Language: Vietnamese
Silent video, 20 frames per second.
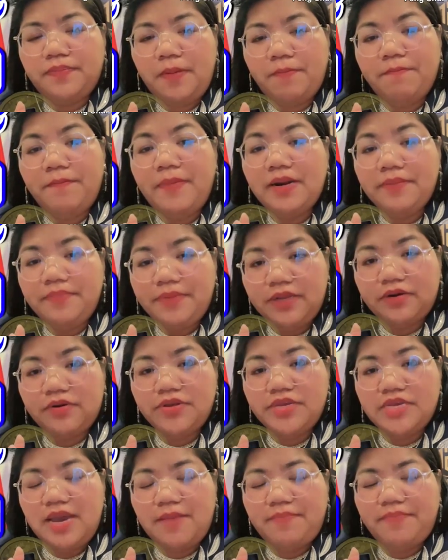vòng bờ về
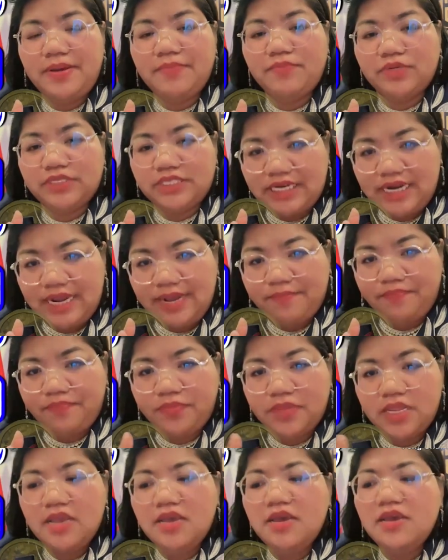rồi dạ về một
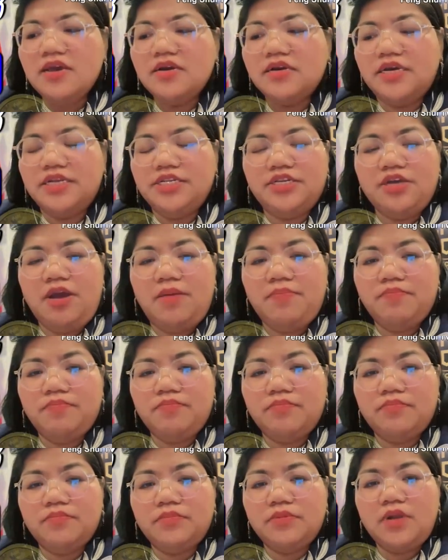năm cảnh chọc
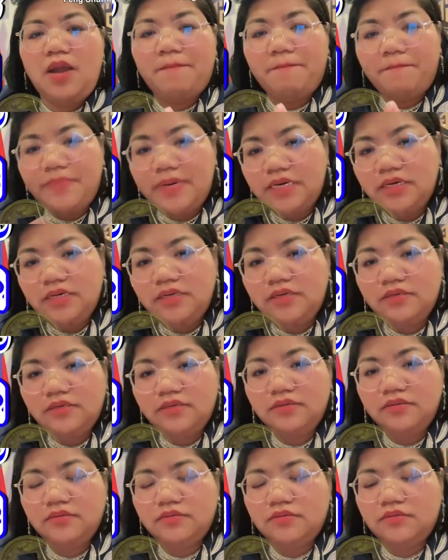đọc
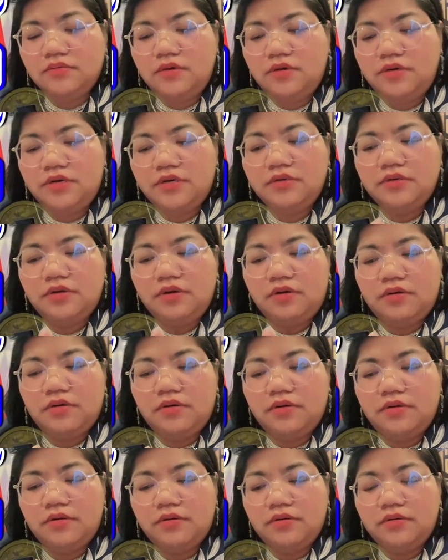bơn rư
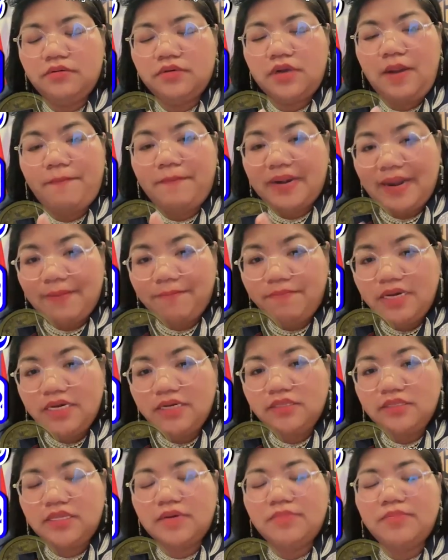cổ đập ram
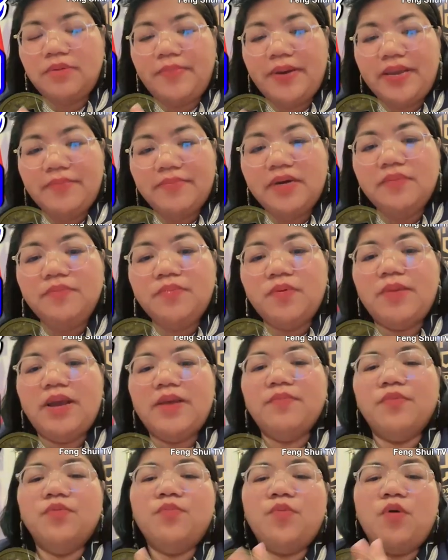mơn tới một phay mơn bụng
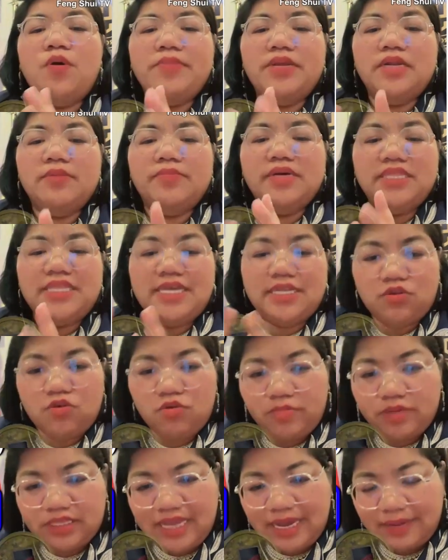mai bốn con miền làm ở tệ
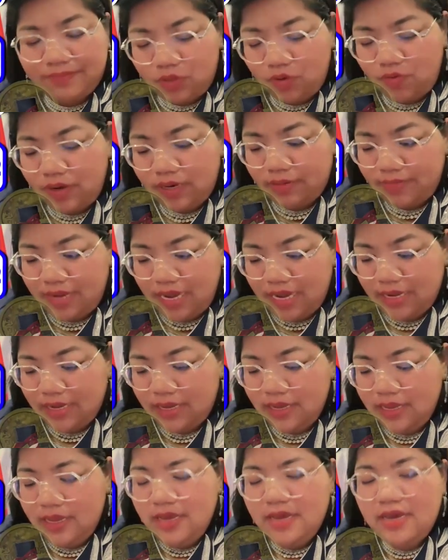tôi mà ta tòa bài
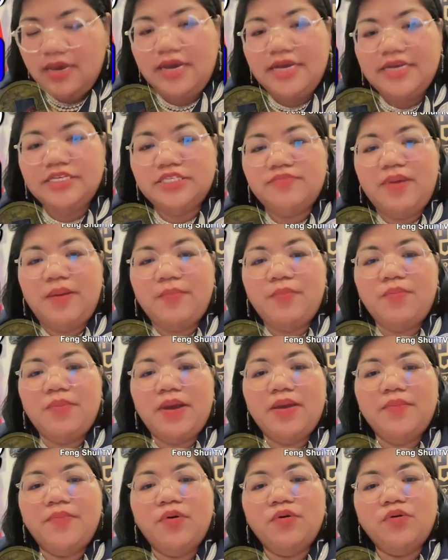ấy mẹ bụng
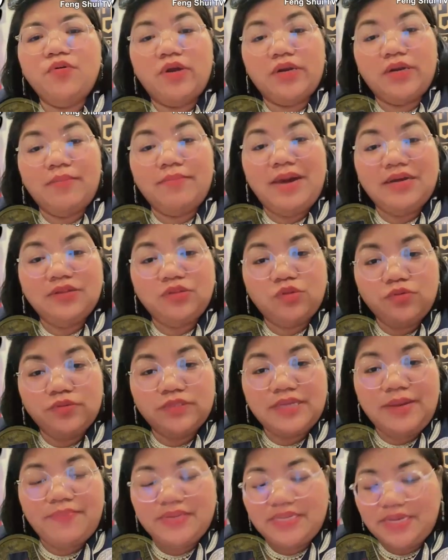mai bốn còn là bao tù
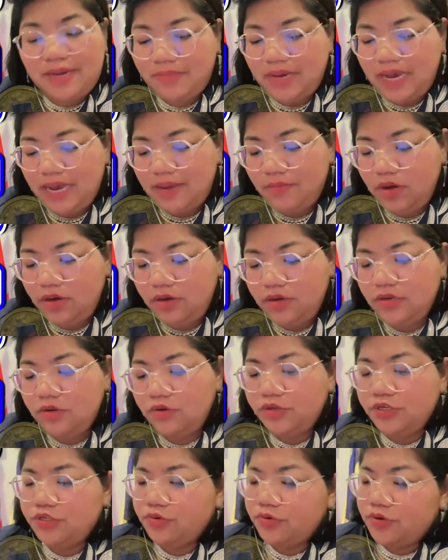sắp trăm khai mới
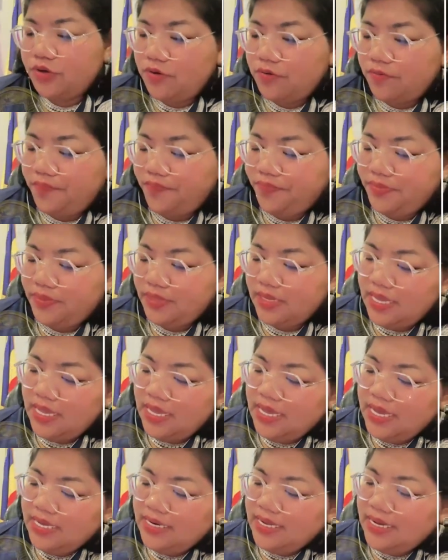khinh lùi chuột còn
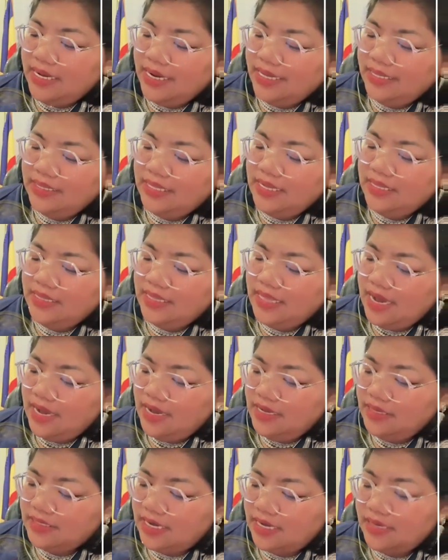để khán tinh
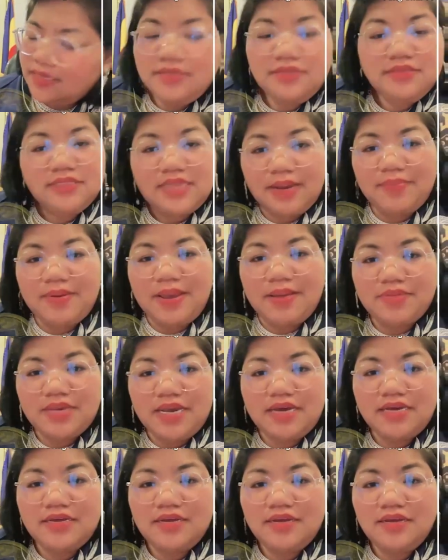té cháy ta phẹt
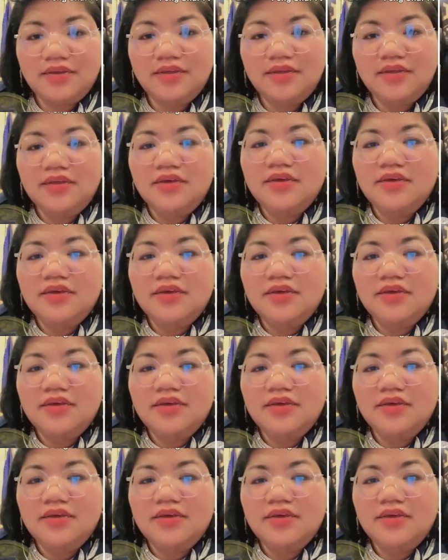cháy á